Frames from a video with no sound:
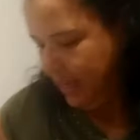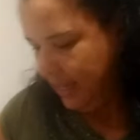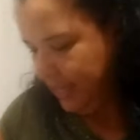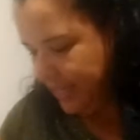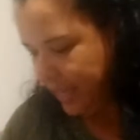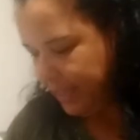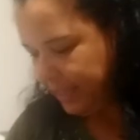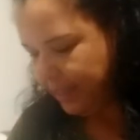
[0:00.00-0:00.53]

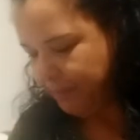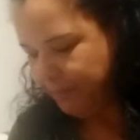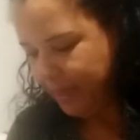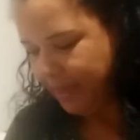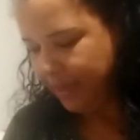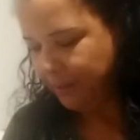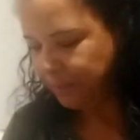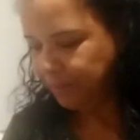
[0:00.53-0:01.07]
Ganhei
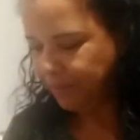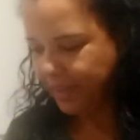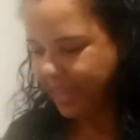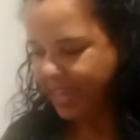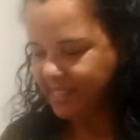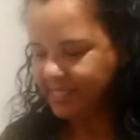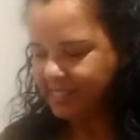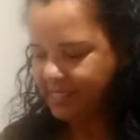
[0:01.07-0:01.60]
também
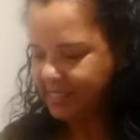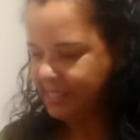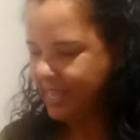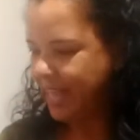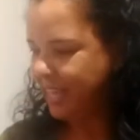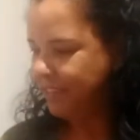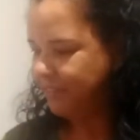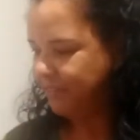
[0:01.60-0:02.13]
esta
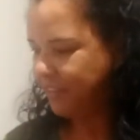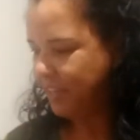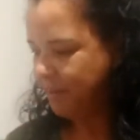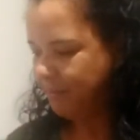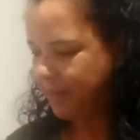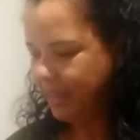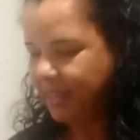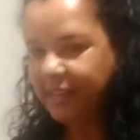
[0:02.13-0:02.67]
saia
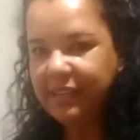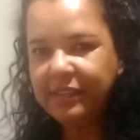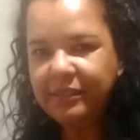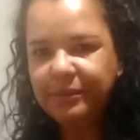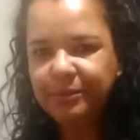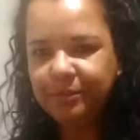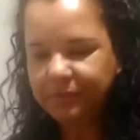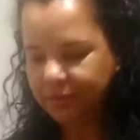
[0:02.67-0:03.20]

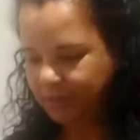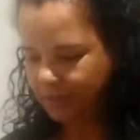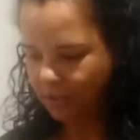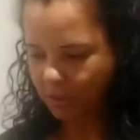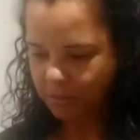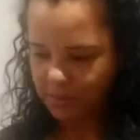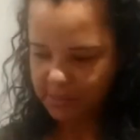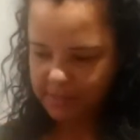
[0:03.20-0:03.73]
vermelha.
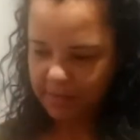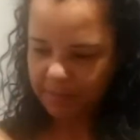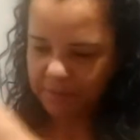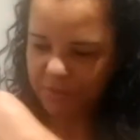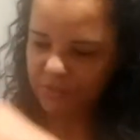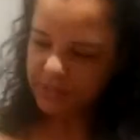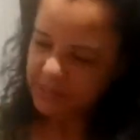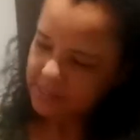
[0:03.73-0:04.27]
Deixa eu mostrar
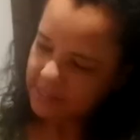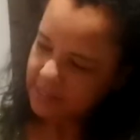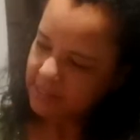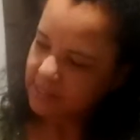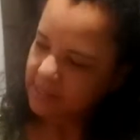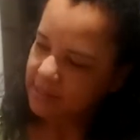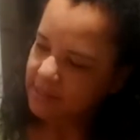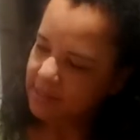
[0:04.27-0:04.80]
pra
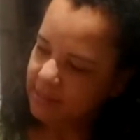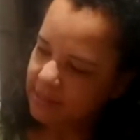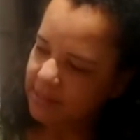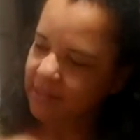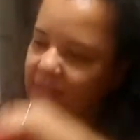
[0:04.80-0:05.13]
vocês.